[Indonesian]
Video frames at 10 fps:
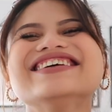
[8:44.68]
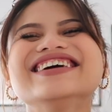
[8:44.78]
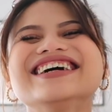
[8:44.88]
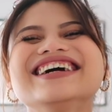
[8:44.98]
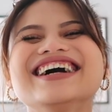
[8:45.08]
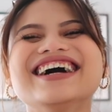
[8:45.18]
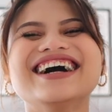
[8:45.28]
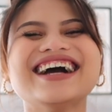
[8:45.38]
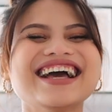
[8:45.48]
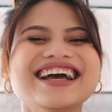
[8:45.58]
gitu
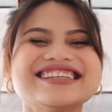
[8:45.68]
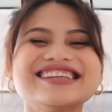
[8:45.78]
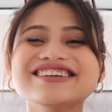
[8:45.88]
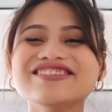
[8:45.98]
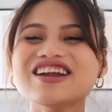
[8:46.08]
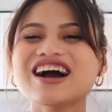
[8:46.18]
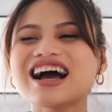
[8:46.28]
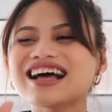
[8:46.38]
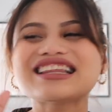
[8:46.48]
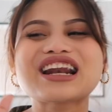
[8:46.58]
jadi udah
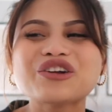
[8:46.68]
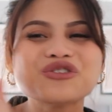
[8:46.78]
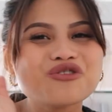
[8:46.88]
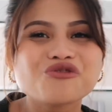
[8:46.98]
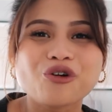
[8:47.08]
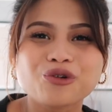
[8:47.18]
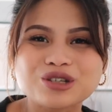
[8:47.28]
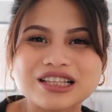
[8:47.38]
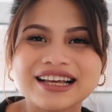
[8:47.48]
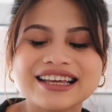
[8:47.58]
nggak terlalu
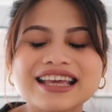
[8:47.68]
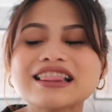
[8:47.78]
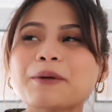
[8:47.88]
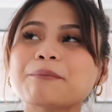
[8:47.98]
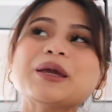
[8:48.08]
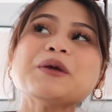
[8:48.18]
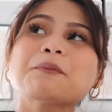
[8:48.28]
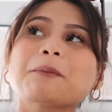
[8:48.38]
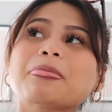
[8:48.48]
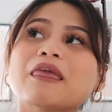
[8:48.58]
fokus lagi tapi
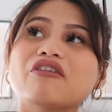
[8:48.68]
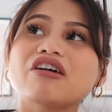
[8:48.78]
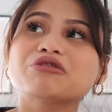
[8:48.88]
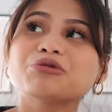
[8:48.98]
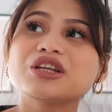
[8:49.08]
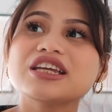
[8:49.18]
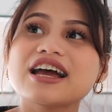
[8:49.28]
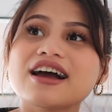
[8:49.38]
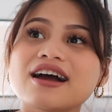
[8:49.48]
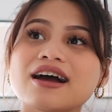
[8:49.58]
waktu
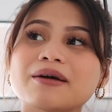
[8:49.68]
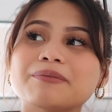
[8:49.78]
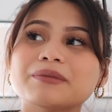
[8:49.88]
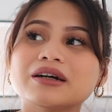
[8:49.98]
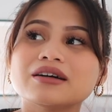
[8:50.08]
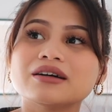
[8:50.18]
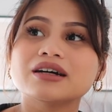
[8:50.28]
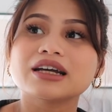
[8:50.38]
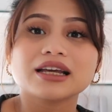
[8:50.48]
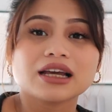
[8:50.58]
dia
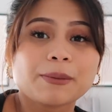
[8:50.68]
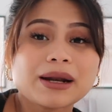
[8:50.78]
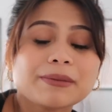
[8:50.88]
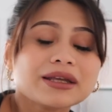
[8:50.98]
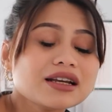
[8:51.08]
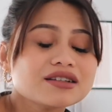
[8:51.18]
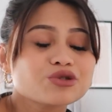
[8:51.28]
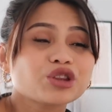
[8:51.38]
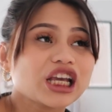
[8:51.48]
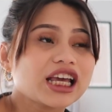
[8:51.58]
uh, apa namanya
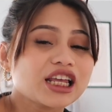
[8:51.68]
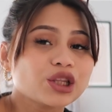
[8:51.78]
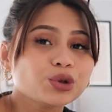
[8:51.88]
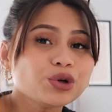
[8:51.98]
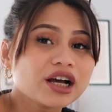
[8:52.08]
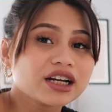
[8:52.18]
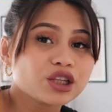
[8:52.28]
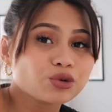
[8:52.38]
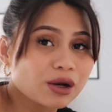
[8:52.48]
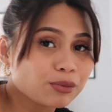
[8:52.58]
suntikin itu yang
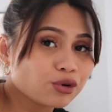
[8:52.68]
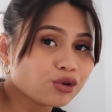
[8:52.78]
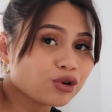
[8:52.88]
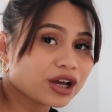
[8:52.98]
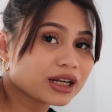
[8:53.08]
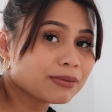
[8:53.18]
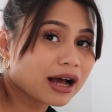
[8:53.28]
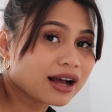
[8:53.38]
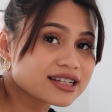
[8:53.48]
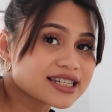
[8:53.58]
di tulang punggung yang di
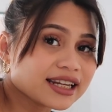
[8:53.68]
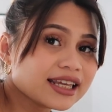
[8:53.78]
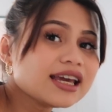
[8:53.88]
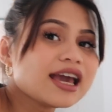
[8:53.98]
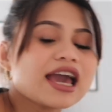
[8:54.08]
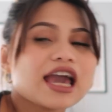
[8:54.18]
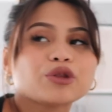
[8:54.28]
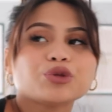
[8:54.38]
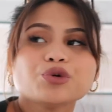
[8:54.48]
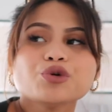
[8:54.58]
belakang sini
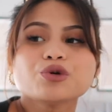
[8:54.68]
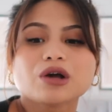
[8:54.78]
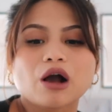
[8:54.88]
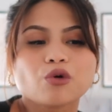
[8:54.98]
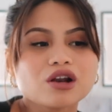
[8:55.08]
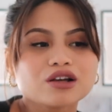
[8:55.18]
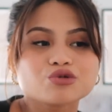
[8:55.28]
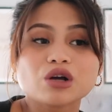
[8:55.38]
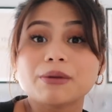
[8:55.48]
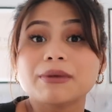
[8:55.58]
itu aku
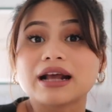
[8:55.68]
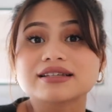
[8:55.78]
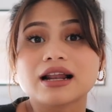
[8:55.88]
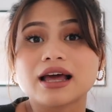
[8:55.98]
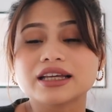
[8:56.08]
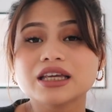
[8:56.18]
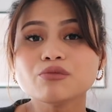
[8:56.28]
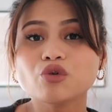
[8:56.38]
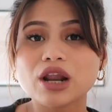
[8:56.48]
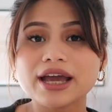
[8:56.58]
langsung gak berasa lagi
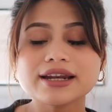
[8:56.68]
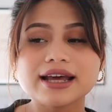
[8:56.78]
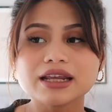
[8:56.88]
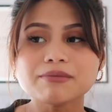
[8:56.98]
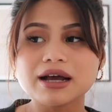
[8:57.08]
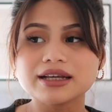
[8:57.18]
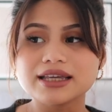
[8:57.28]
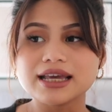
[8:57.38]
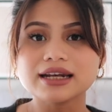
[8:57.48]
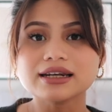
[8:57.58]
mulai dari
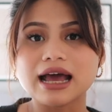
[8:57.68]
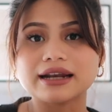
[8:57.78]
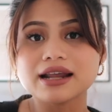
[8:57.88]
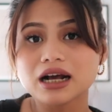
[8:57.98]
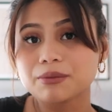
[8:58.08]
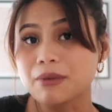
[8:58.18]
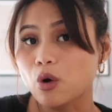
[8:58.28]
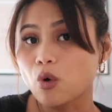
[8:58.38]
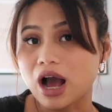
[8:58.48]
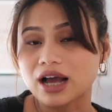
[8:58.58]
bagian dada ke
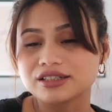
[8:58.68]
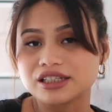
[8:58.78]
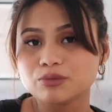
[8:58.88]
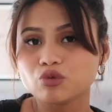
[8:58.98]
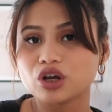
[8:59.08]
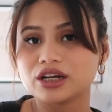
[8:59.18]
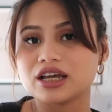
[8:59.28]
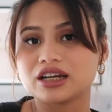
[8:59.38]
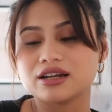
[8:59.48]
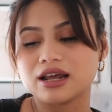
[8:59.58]
bawah jadi mulai
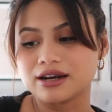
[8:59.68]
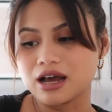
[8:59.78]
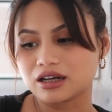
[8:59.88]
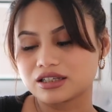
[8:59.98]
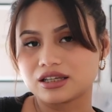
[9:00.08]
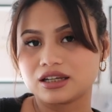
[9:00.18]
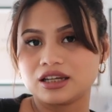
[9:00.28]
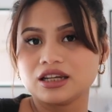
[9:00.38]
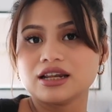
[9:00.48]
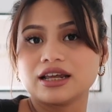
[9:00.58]
dari dada ke
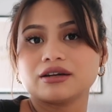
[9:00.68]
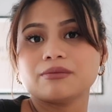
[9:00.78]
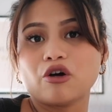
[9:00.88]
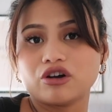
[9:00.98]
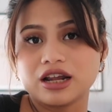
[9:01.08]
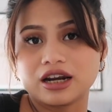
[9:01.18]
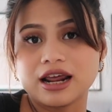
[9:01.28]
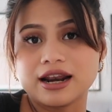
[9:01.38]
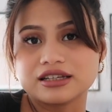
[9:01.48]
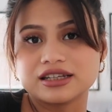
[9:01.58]
sini dan di bawah
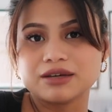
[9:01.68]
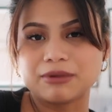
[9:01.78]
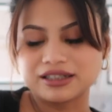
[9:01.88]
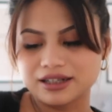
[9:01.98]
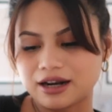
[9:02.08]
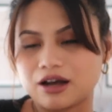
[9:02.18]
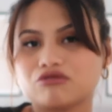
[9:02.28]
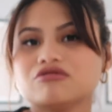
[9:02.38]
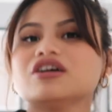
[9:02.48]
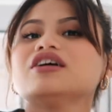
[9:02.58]
dada dada sini mana sih
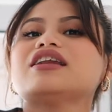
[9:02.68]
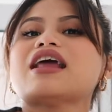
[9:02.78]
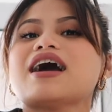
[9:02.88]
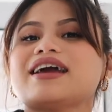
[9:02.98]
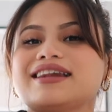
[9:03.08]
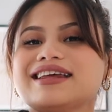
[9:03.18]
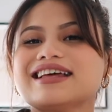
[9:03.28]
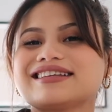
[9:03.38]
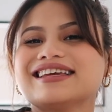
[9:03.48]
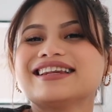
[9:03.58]
dadaku nah ini
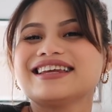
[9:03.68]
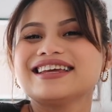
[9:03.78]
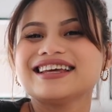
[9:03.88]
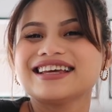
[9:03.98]
dari sini